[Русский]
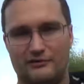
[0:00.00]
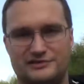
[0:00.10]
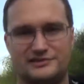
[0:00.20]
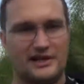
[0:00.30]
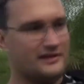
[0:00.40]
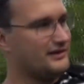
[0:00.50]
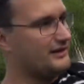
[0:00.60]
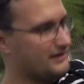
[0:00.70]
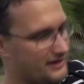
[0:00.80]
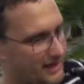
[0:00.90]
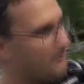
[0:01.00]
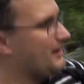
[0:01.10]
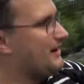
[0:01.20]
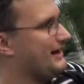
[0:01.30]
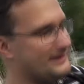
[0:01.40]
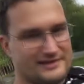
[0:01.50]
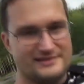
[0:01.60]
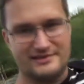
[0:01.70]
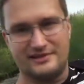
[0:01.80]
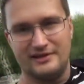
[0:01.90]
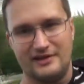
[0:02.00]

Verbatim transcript: вот странная такая покатость